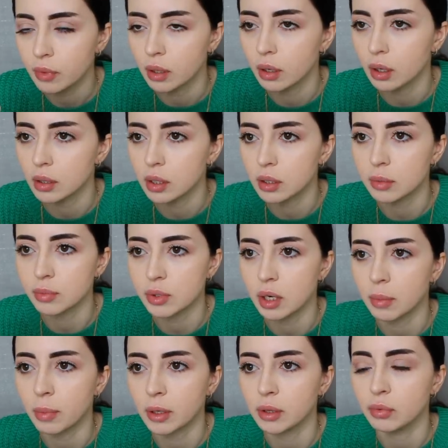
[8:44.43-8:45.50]
я на этом
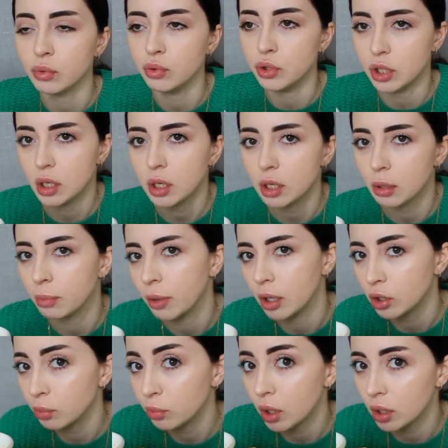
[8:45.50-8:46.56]
зарабатываю деньги,
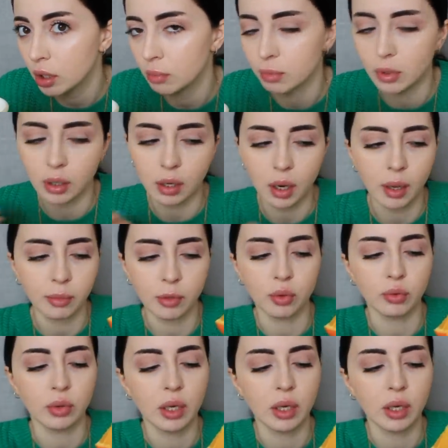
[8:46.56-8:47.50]
поэтому я ем на камеру,